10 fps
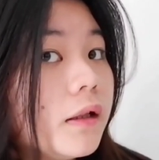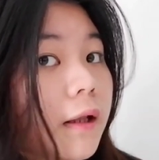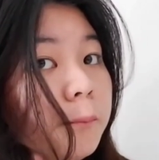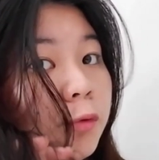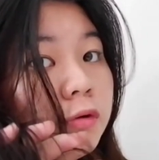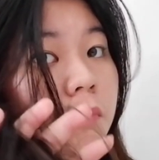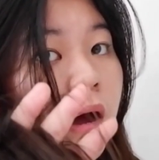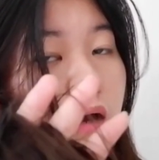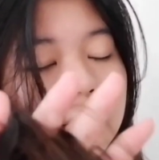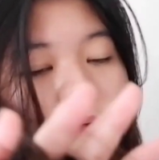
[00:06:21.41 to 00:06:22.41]
lembut
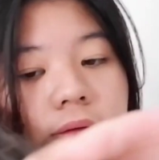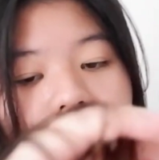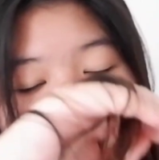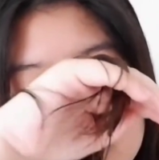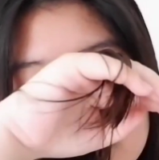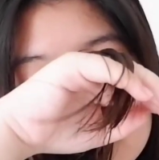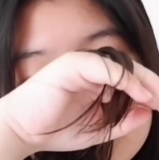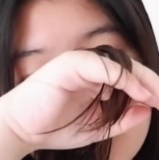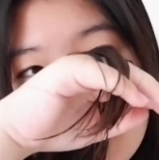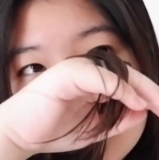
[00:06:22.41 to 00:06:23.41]
banget
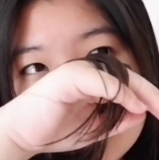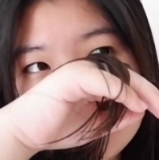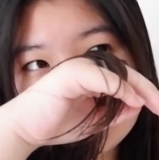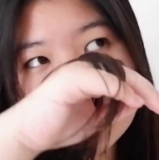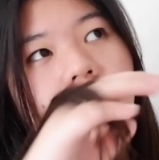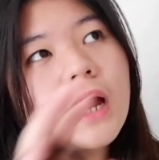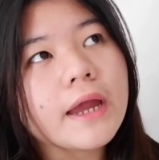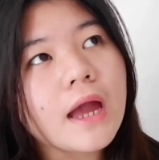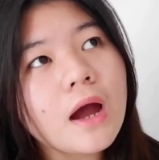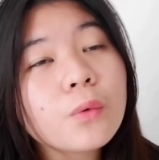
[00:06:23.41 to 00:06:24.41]
dan ini juga
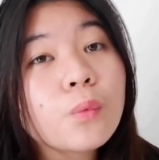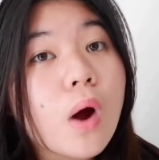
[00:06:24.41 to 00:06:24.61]
kayak